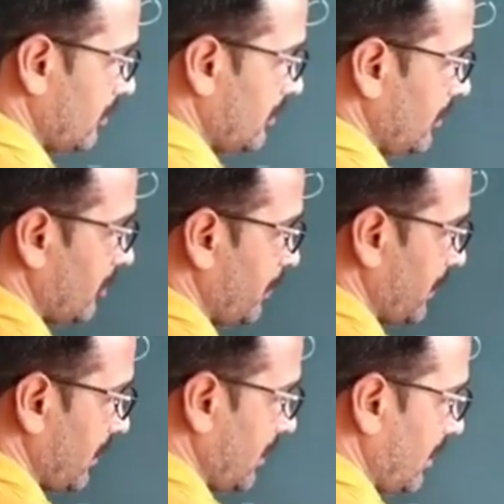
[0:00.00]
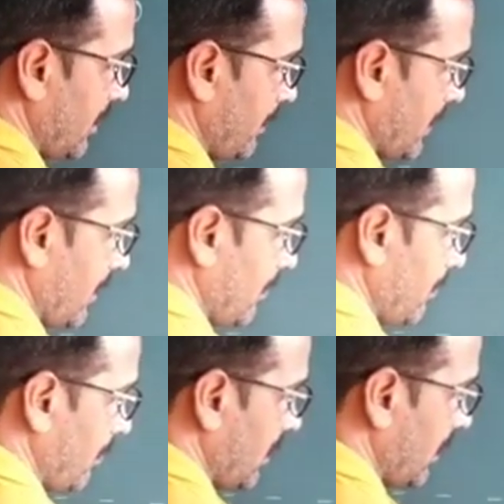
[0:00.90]
315 डिग्री पे
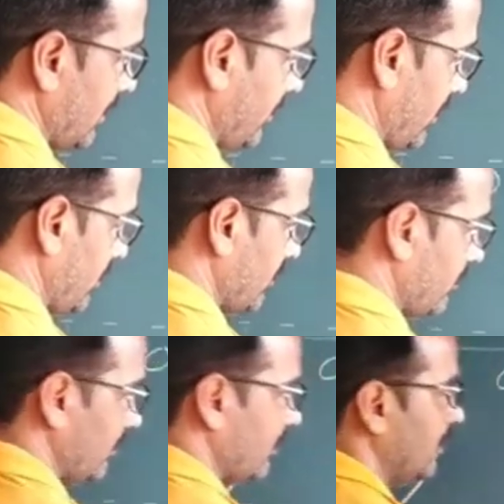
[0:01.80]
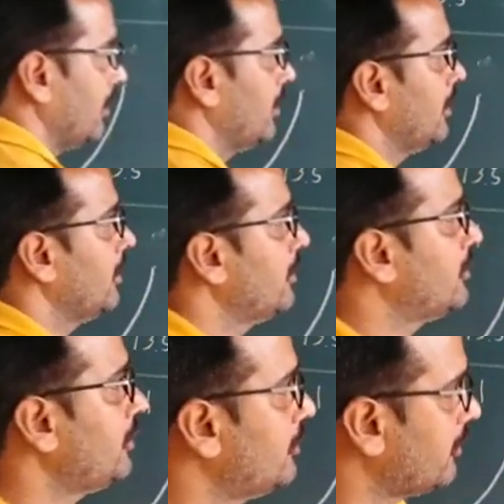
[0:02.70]
माइनस एक
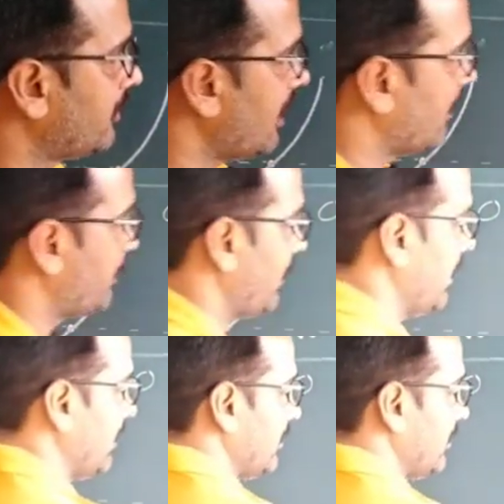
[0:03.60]
360 पे